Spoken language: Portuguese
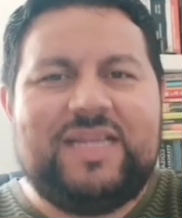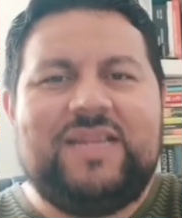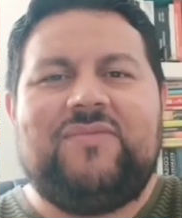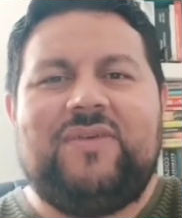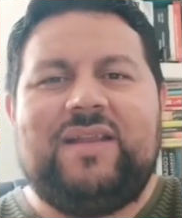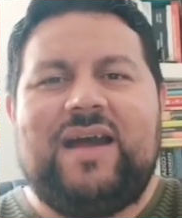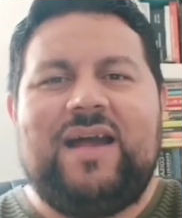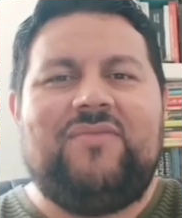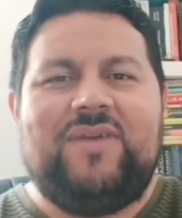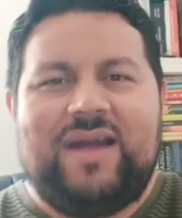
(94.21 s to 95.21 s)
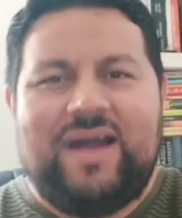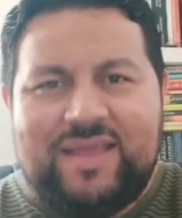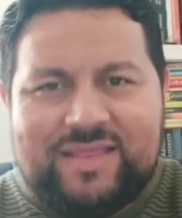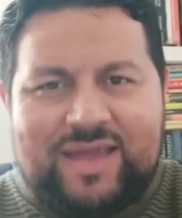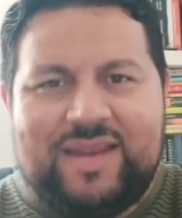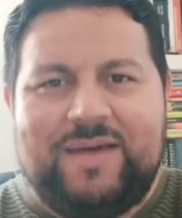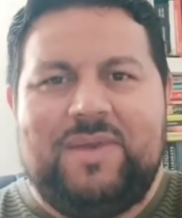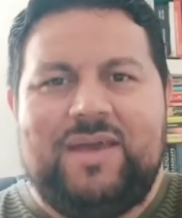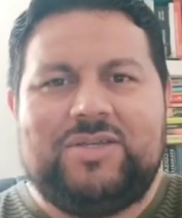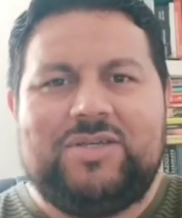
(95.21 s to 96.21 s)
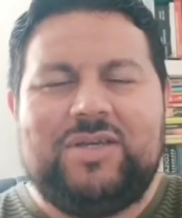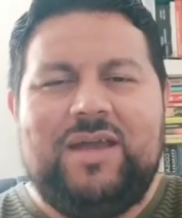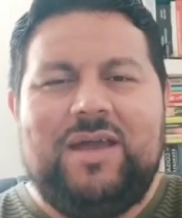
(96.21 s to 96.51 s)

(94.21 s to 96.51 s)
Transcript: ele virá e virá eternamente